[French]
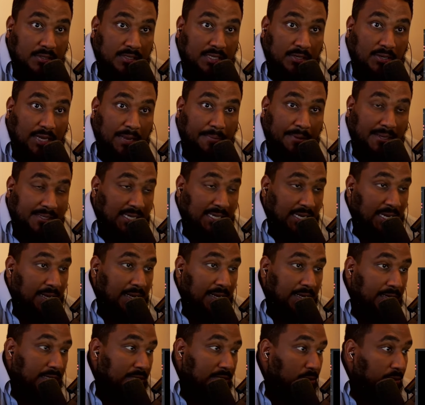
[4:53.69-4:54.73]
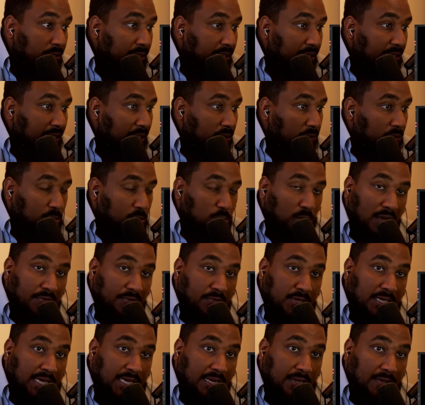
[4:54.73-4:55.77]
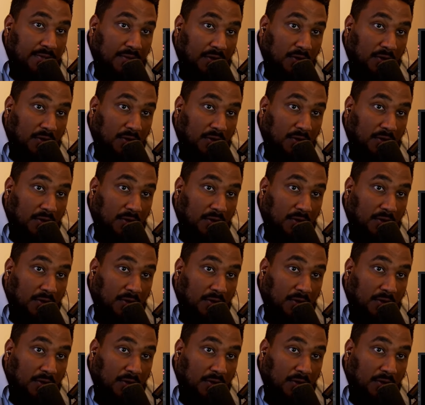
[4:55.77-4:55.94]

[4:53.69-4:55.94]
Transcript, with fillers: On appelle ça l'isoling à deux sur un vocal.